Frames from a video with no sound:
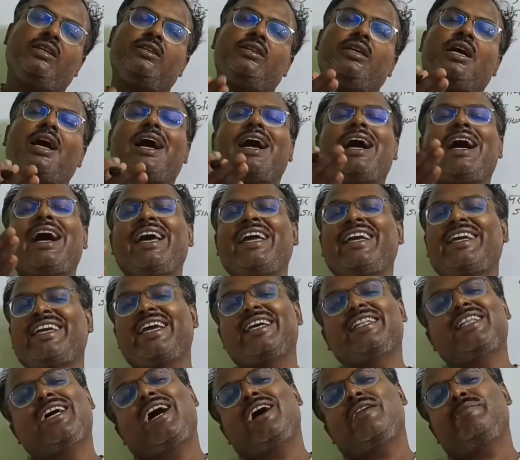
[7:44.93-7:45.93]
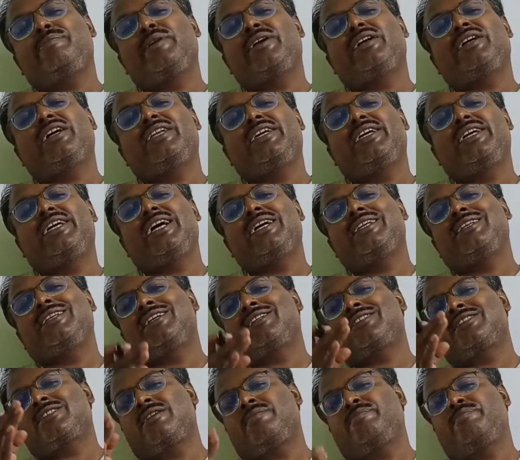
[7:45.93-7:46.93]
न आय के आधार पर करेगा
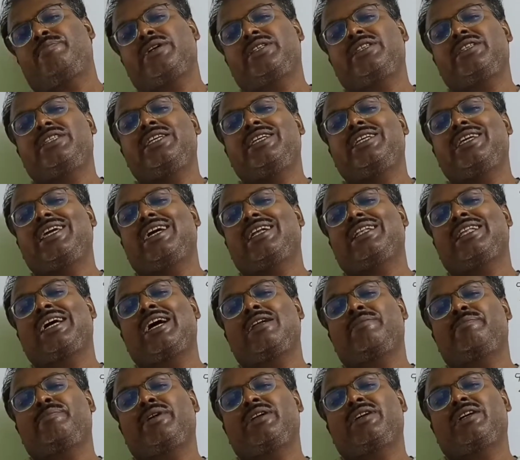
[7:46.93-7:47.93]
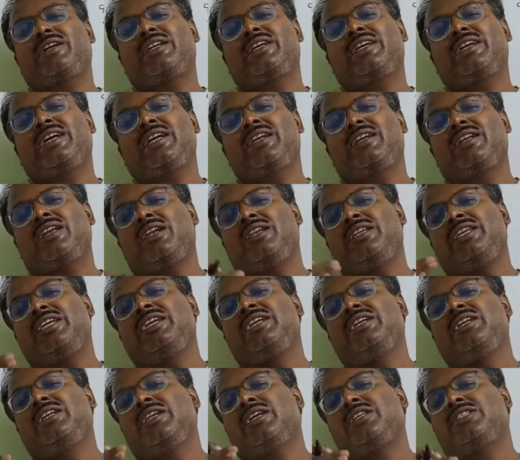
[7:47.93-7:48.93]
न संपत्ति के आधार पर करेगा न
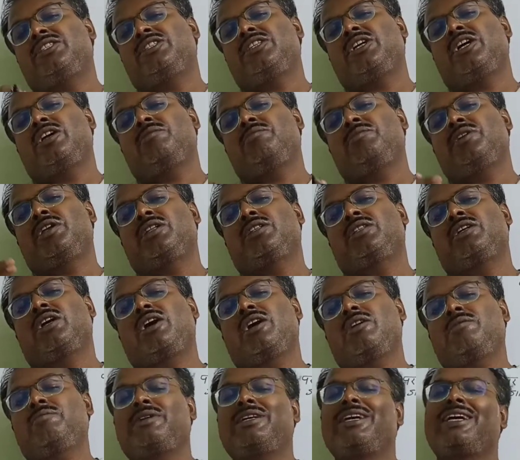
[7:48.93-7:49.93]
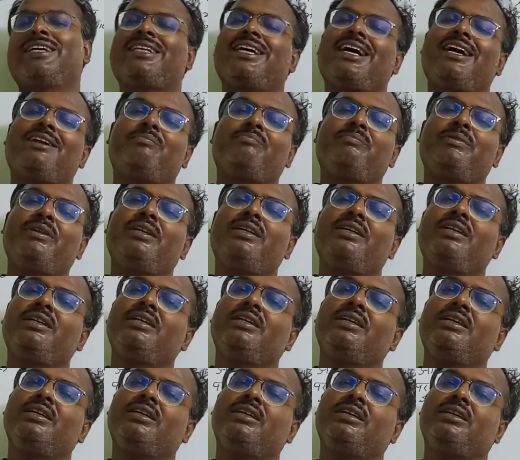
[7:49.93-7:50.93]
लिंग न जन्म न धर्म के आधार पर
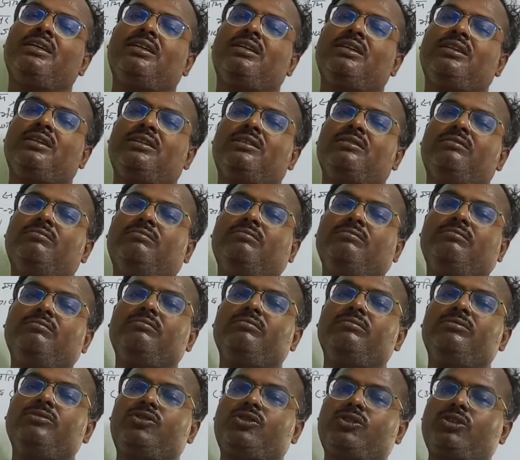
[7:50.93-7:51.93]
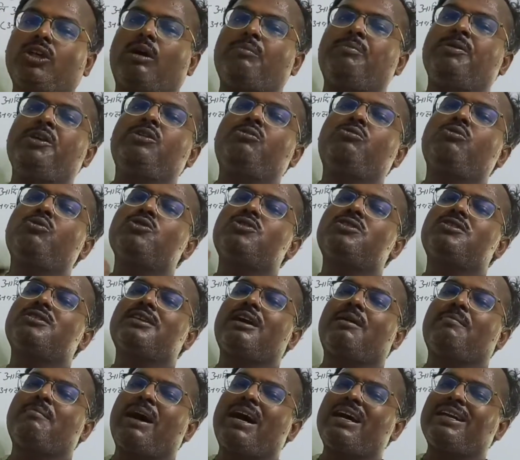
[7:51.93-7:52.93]
सभी को
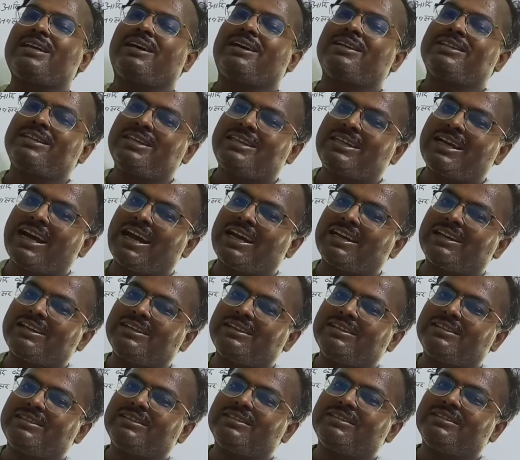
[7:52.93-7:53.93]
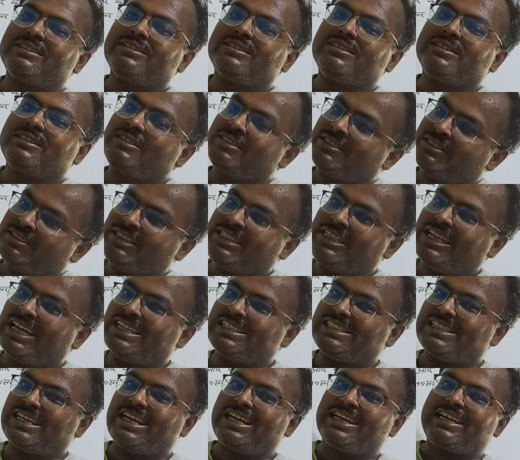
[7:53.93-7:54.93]
समान अधिकार
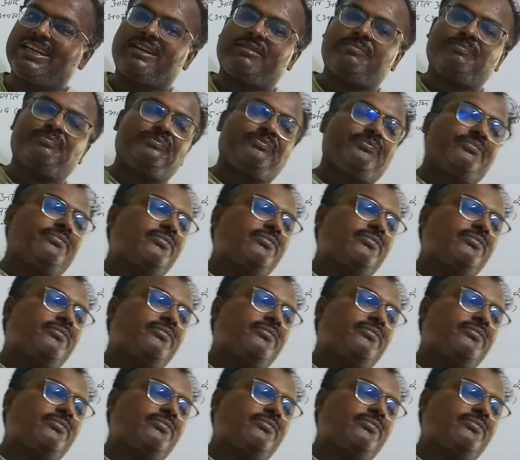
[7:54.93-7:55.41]
दिया जाएगा